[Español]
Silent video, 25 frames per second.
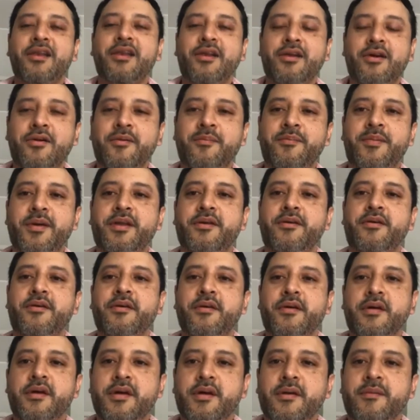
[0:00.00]
pero es
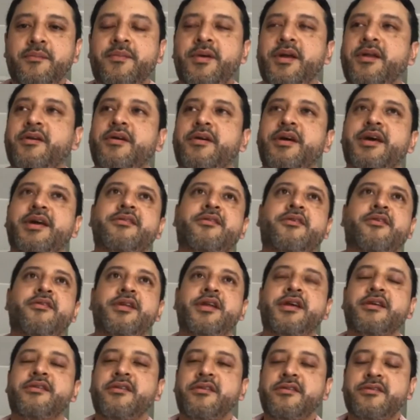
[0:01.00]
con esos
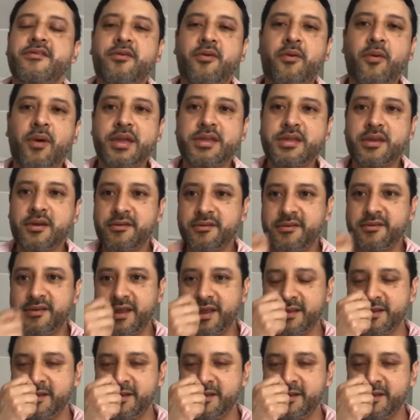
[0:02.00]
400 dólares,